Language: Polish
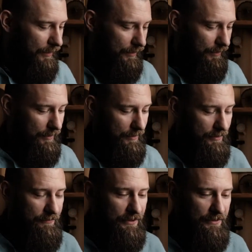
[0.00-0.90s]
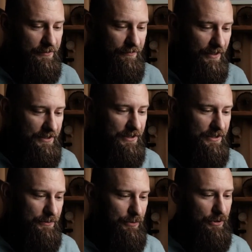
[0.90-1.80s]
E, no więc ważne,
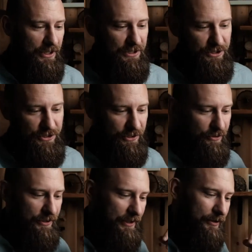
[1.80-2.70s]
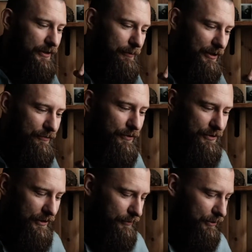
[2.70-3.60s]
żeby ograniczyć się do jednego tematu
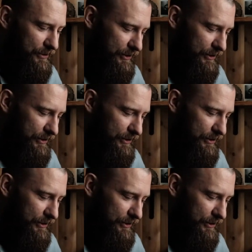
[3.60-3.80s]
wąskiego bądź